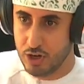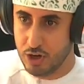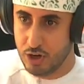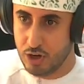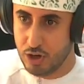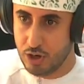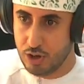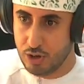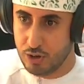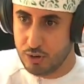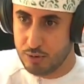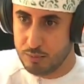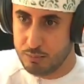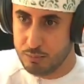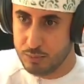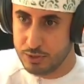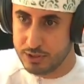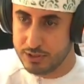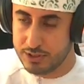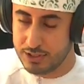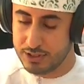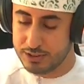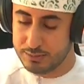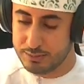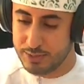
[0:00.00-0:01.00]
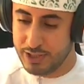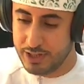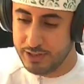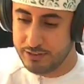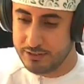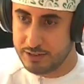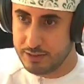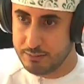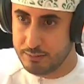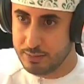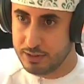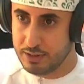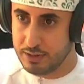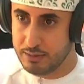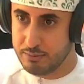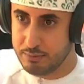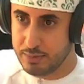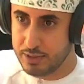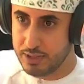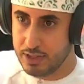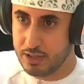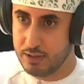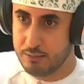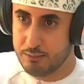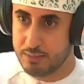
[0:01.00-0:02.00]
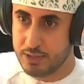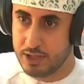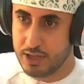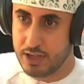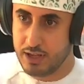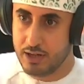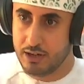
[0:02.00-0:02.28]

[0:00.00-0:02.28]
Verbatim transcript: ومنتج بحسب البيئة